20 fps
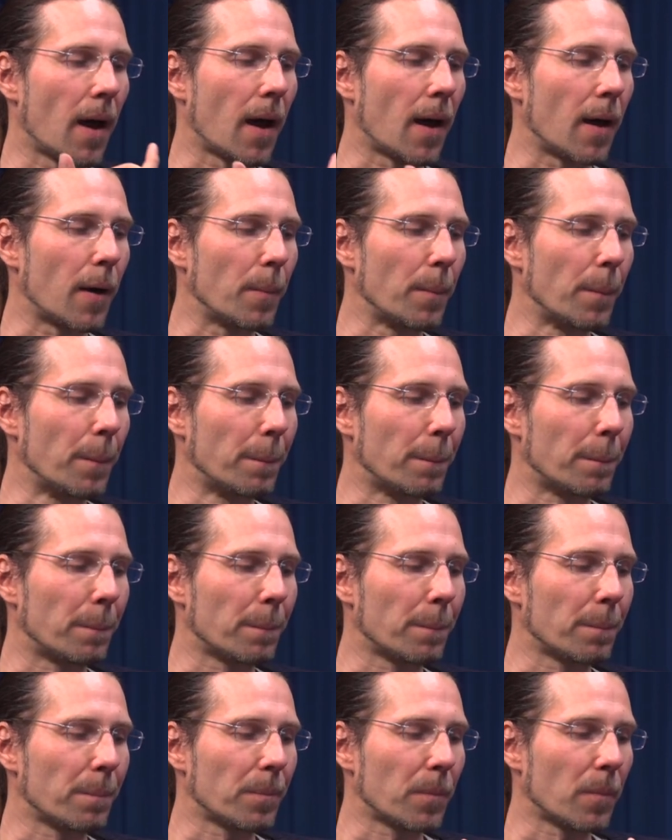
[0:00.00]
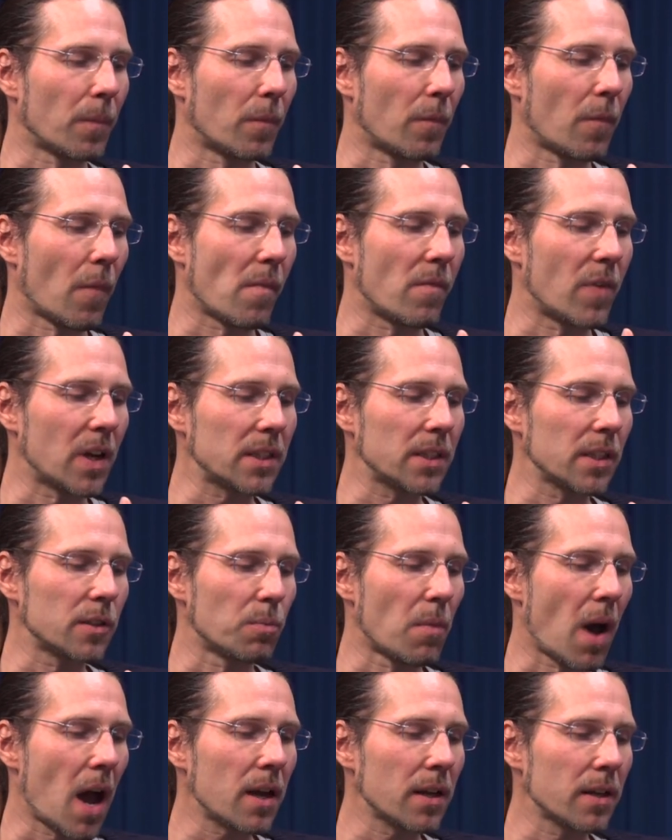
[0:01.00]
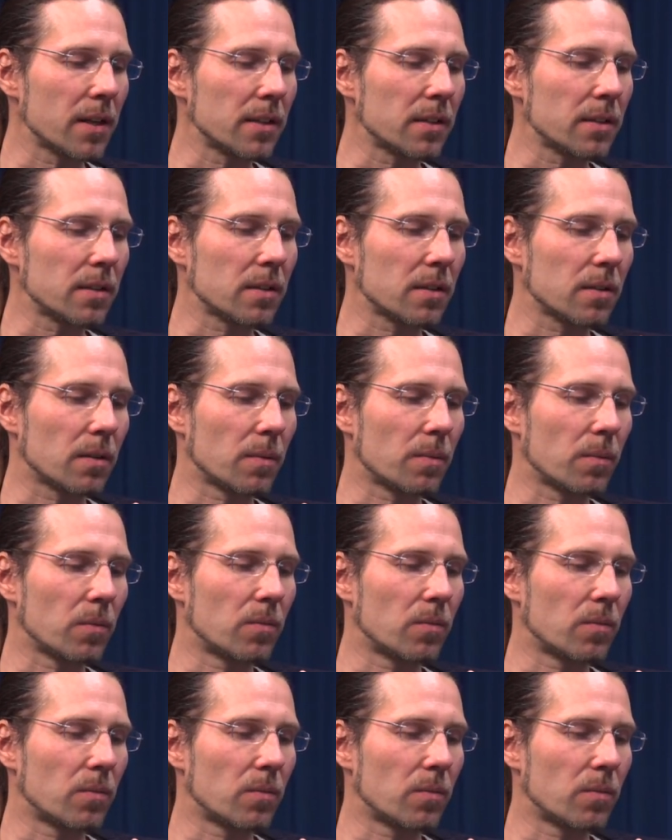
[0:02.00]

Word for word: Ähm, was ich jetzt mache, ist,